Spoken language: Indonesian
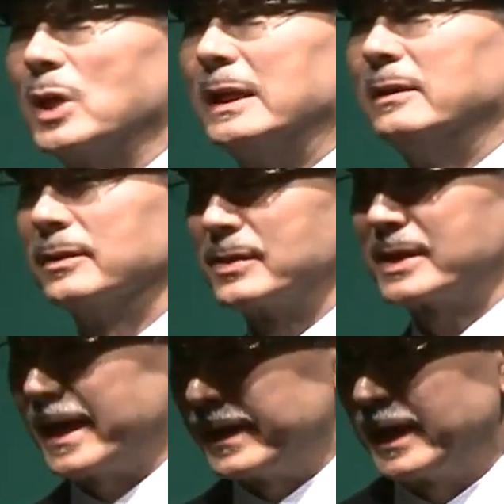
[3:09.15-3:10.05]
yang sangat
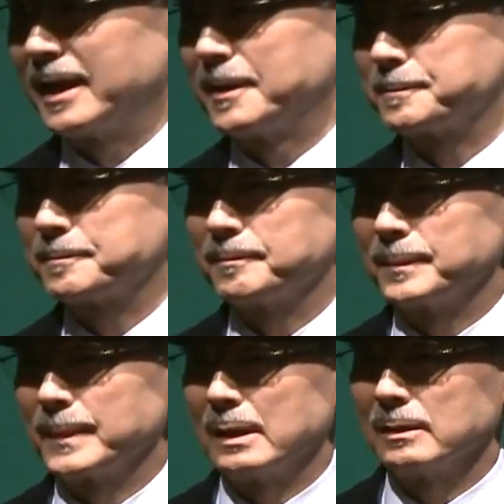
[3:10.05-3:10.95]
penting,
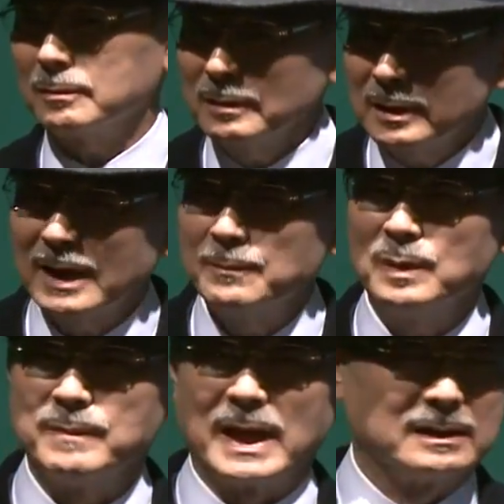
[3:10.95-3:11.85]
tapi itu
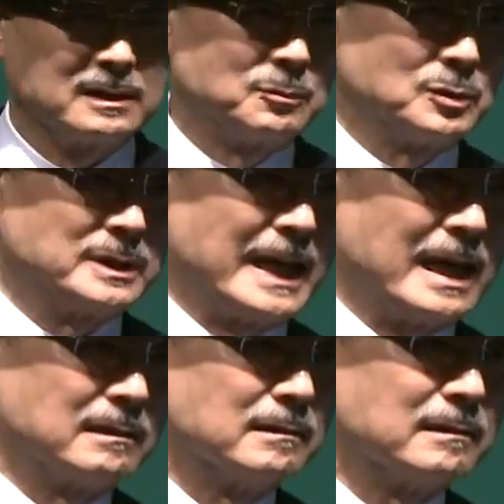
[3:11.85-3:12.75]
satu-satunya cara
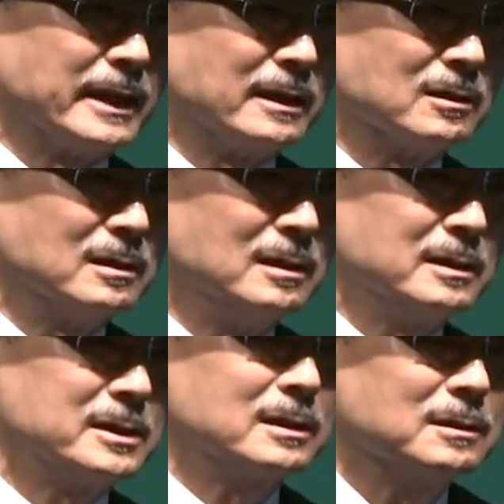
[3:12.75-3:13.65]
menjalani hidup
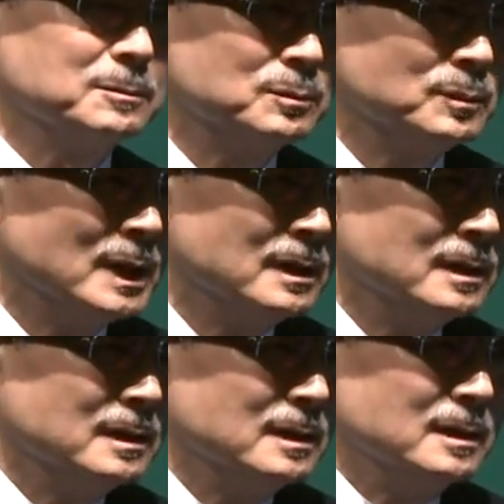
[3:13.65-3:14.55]
ini. Ya,
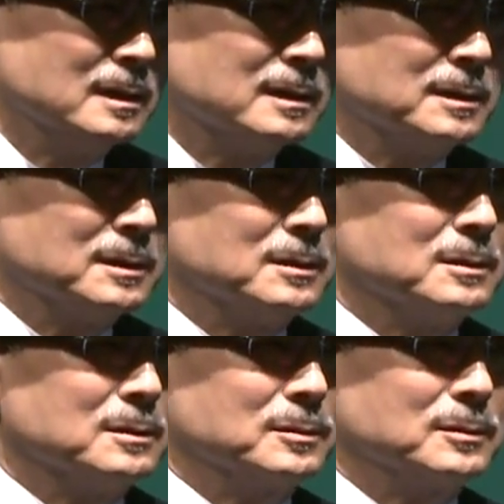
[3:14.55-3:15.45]
benar.
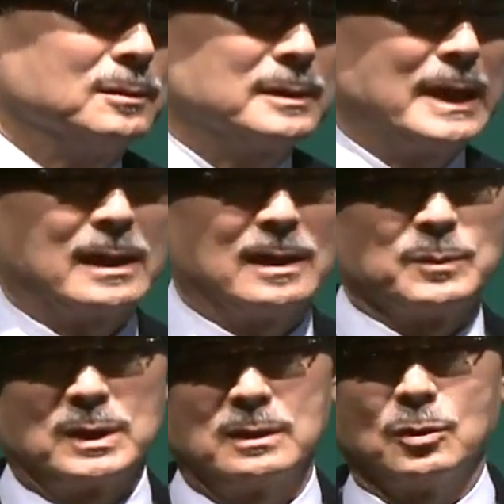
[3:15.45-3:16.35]
Kadang saya
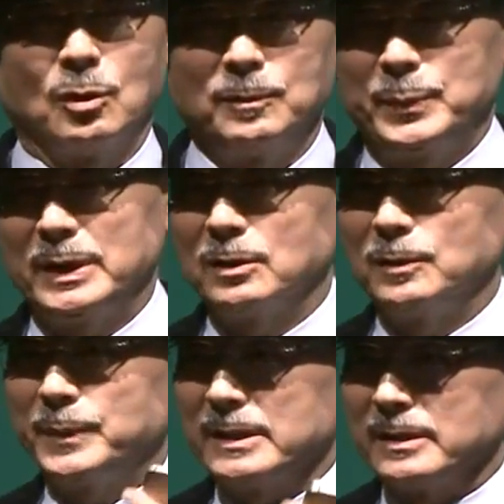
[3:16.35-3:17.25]
mendengar orang
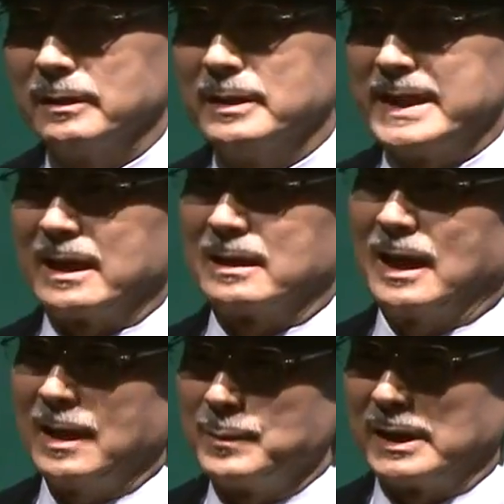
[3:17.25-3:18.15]
berkata,
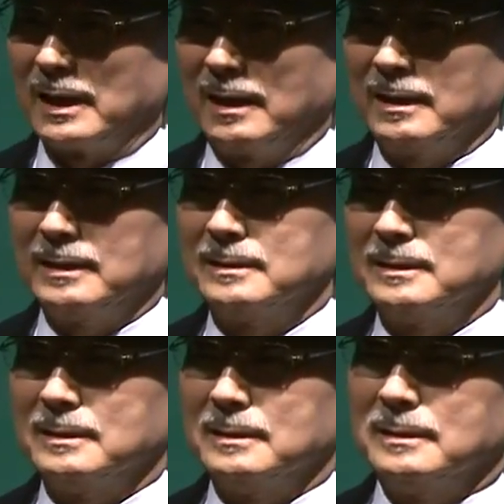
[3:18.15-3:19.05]
"Anda
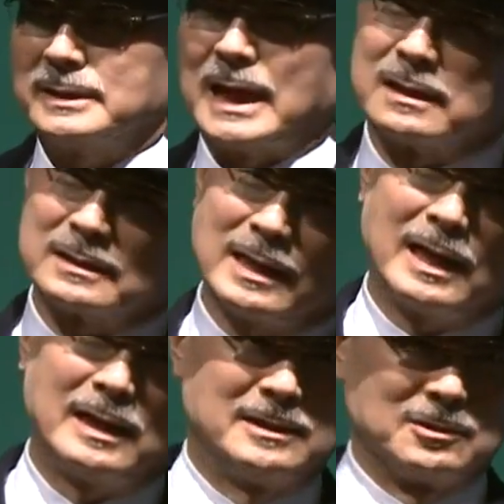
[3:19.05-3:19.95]
anda tidak akan
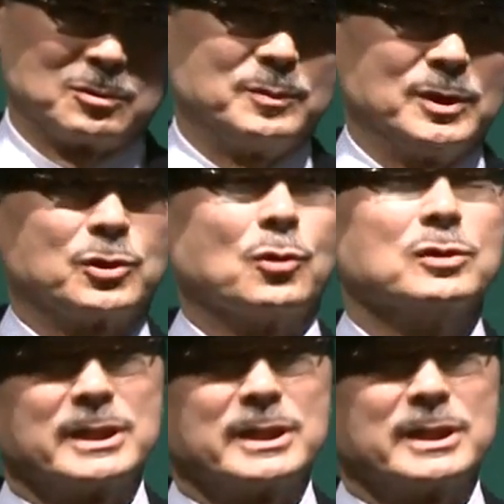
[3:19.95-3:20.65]
sukses dalam